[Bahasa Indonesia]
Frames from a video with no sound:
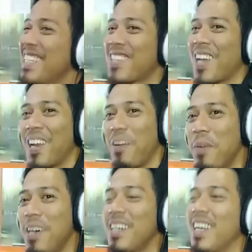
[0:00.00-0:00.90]
sare
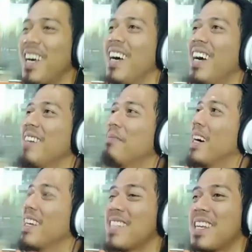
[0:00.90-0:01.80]
berang
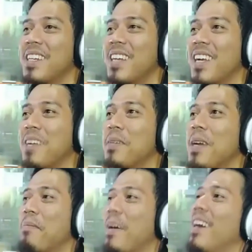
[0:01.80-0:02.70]
bahkan sare lagi
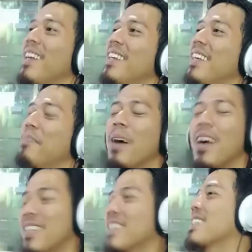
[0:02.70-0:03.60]
menang pahala ya
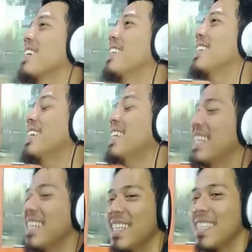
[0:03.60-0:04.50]
banyak sekali
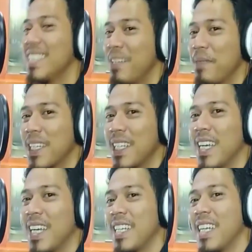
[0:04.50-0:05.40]
jadi
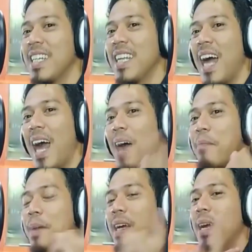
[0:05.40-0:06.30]
pertanyaannya adalah
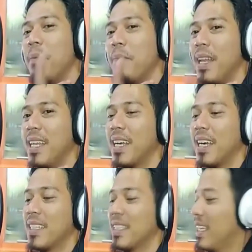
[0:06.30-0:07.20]
apa yang paling
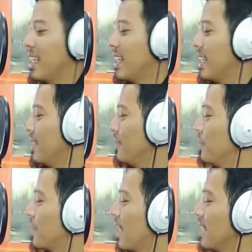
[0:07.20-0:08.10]
kakak teteh
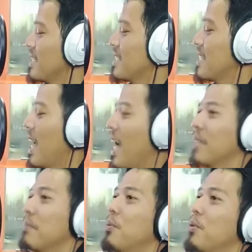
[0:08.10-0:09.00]
rindukan
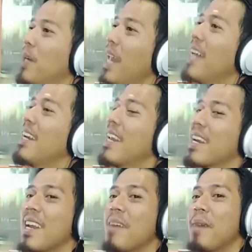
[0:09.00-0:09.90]
saat bulan
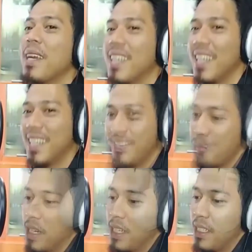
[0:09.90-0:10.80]
Ramadan
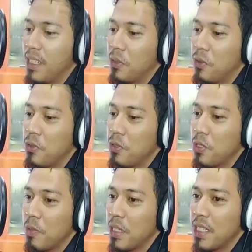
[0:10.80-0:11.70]
37
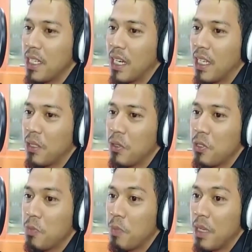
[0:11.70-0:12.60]
spasi Krakatau
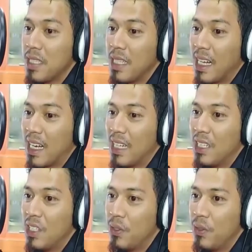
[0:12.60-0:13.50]
spasi
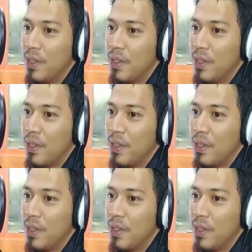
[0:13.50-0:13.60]
radio